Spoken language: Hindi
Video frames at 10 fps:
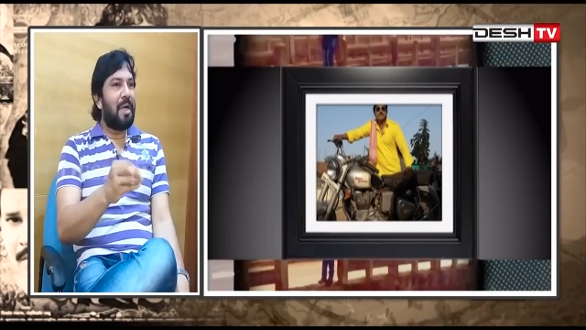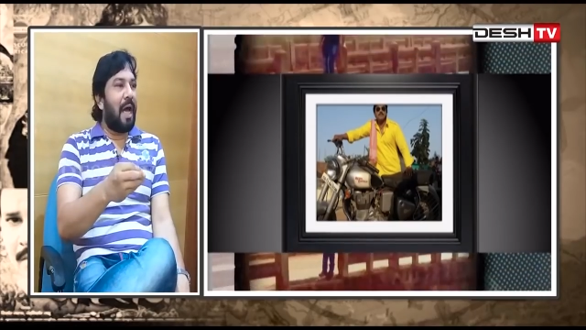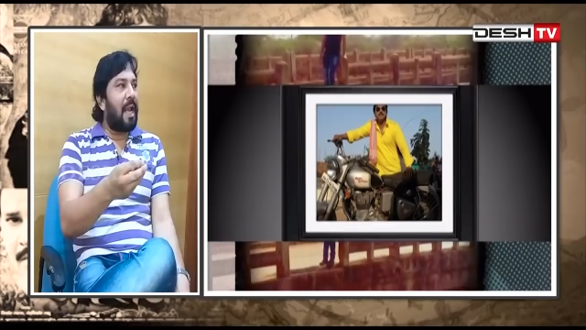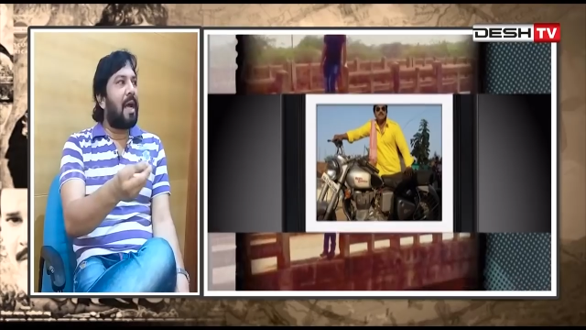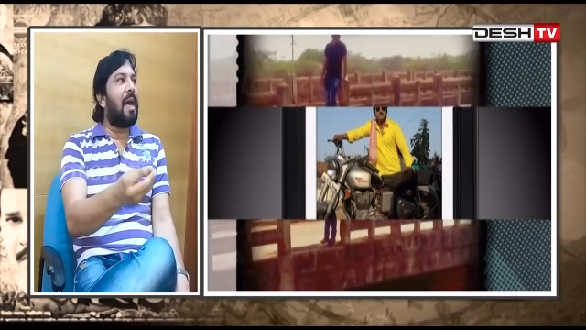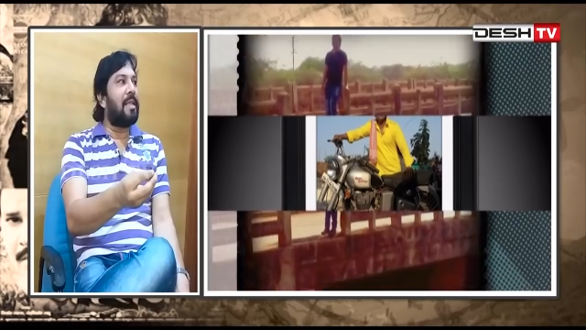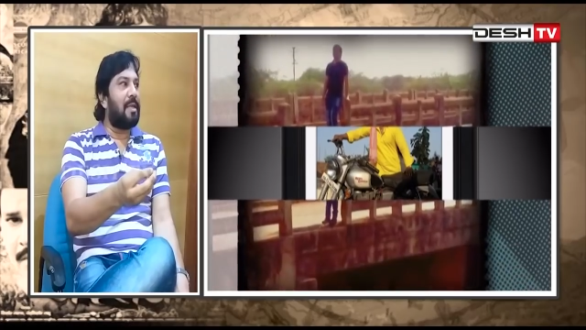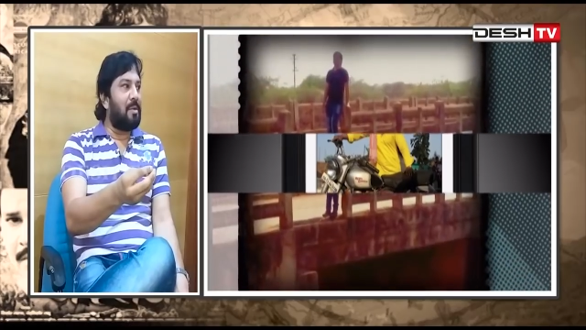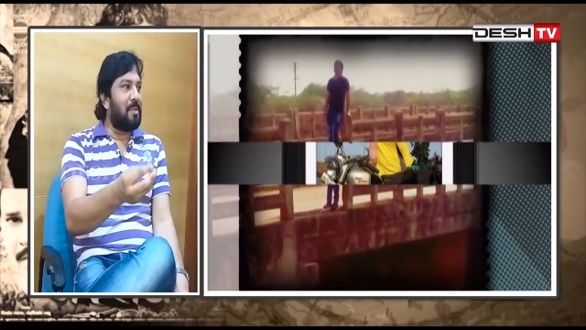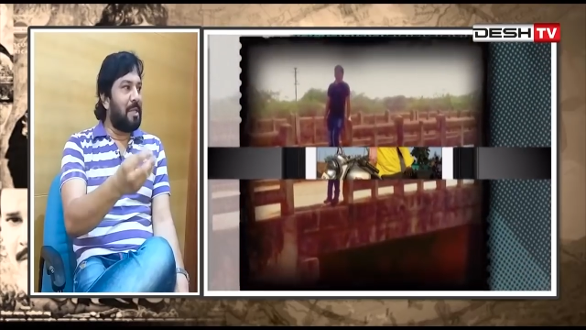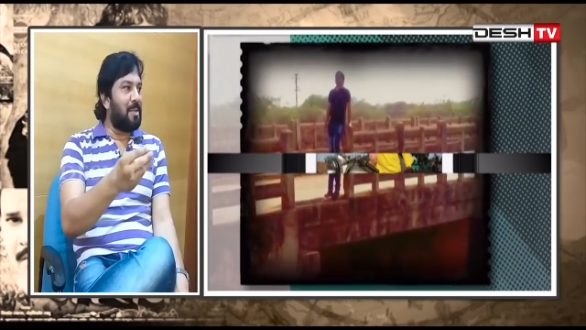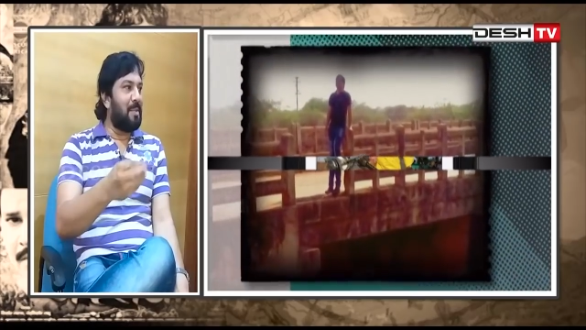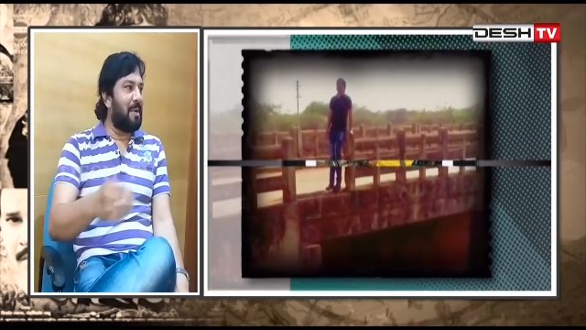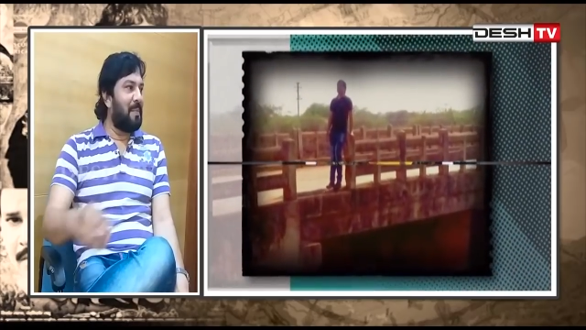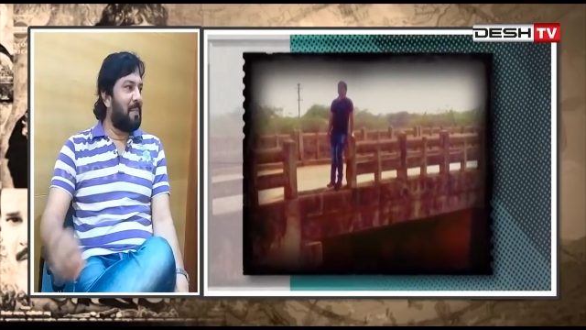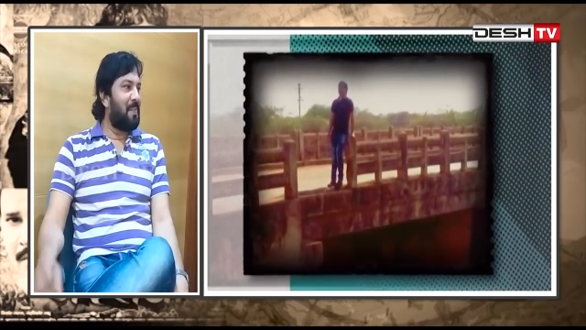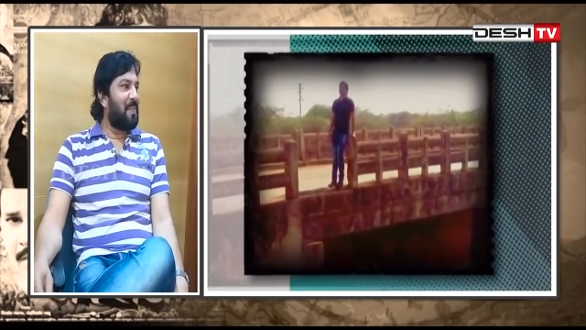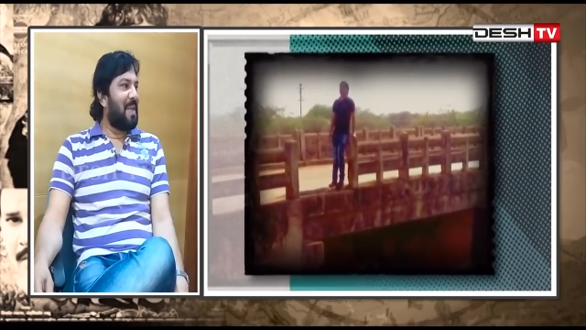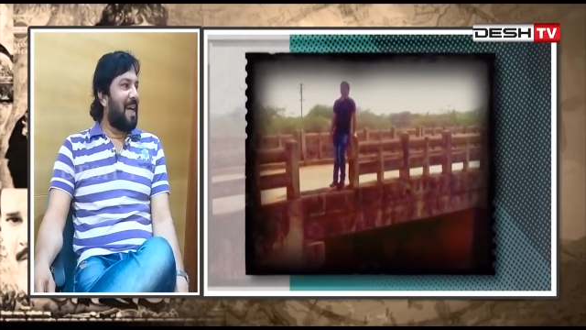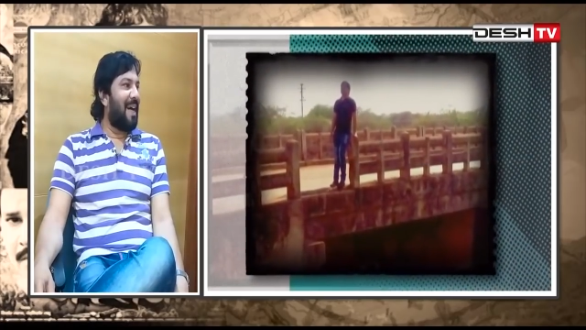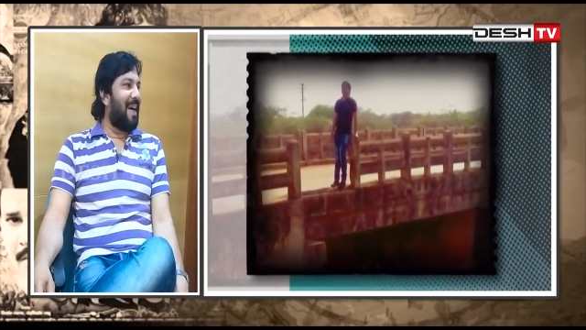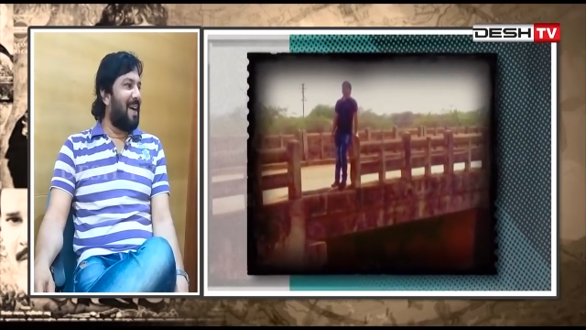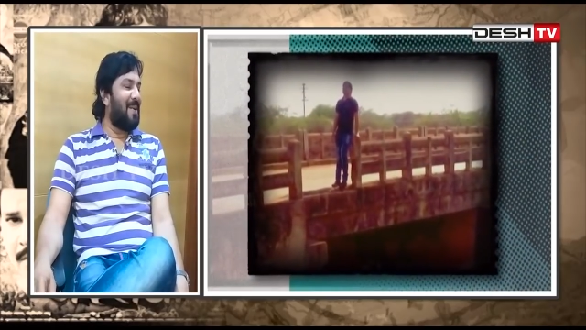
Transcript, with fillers: गाना गात रहे हूँ मंच में और अच्छा।